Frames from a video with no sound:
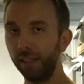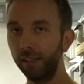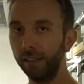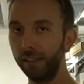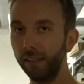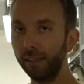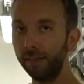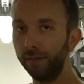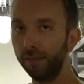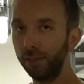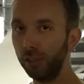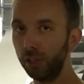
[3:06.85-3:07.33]

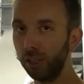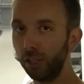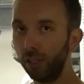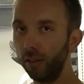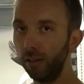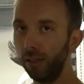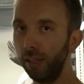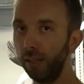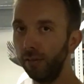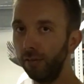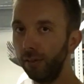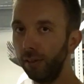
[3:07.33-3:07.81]
gedacht, wir
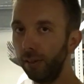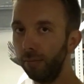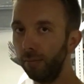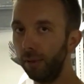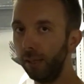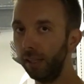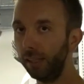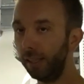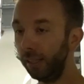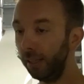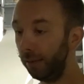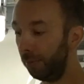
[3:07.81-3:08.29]
schauen einfach
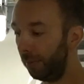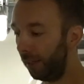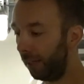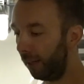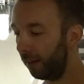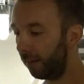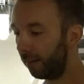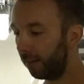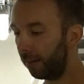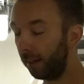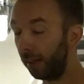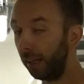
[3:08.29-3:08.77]
mal hier im
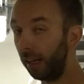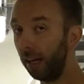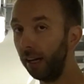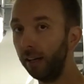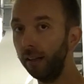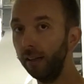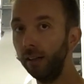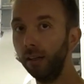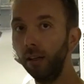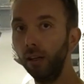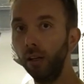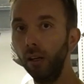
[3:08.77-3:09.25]
nächsten
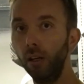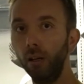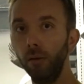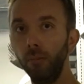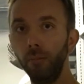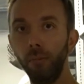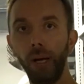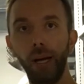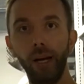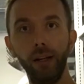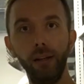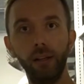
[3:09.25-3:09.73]
Gang
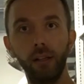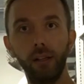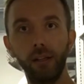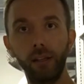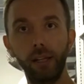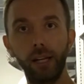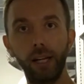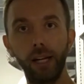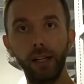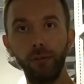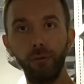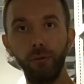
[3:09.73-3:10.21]
bei anderen
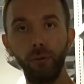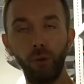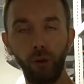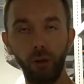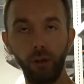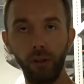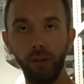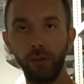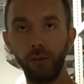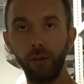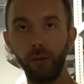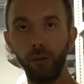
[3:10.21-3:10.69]

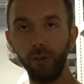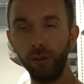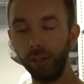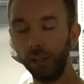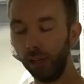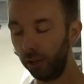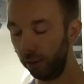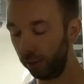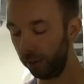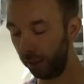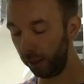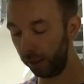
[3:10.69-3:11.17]
Greifvögeln. Es könnte ja
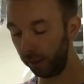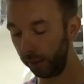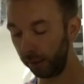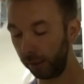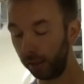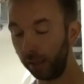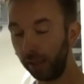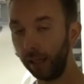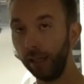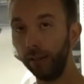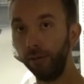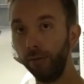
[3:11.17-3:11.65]
auch eine andere
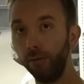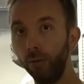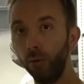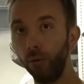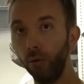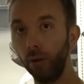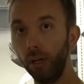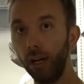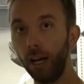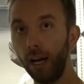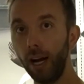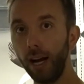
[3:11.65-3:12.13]

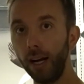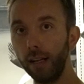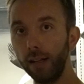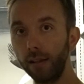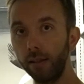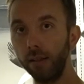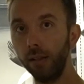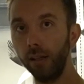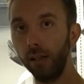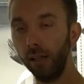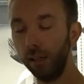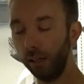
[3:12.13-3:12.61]

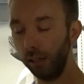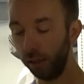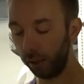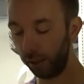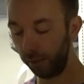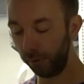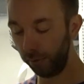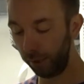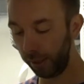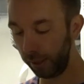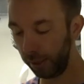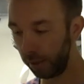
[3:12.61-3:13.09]
Greifvogelart
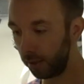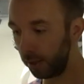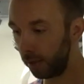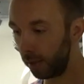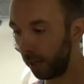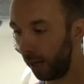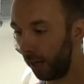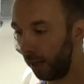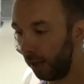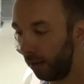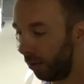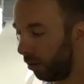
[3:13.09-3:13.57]
gewesen
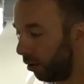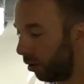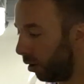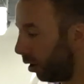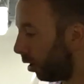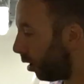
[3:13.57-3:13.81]
sein.